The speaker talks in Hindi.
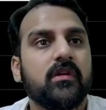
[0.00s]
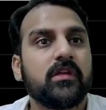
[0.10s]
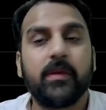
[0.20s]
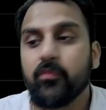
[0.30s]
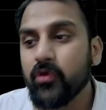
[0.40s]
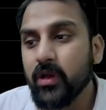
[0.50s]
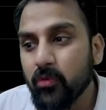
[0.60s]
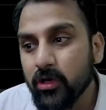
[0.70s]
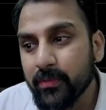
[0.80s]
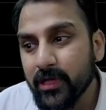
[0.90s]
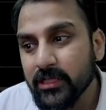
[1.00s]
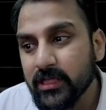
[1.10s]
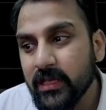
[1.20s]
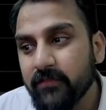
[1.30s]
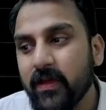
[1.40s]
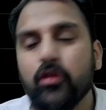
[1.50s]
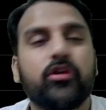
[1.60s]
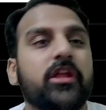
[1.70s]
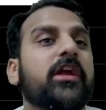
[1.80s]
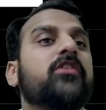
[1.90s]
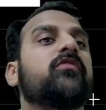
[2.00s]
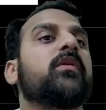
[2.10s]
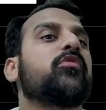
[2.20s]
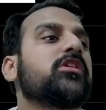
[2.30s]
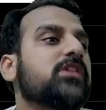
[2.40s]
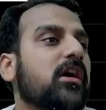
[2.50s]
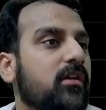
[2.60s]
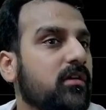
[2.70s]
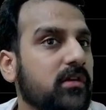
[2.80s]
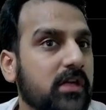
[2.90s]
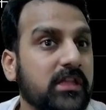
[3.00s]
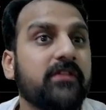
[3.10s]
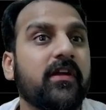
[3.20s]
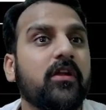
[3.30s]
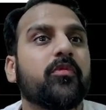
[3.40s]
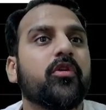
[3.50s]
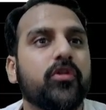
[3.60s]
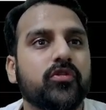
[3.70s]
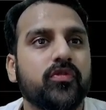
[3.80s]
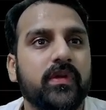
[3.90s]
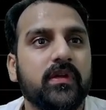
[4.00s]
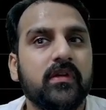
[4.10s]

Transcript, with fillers: कि पूरे मुल्क में इतनी वैल्यू क्रिएट हुए पूरे साल इतनी वैल्यू प्रोड्यूस हुई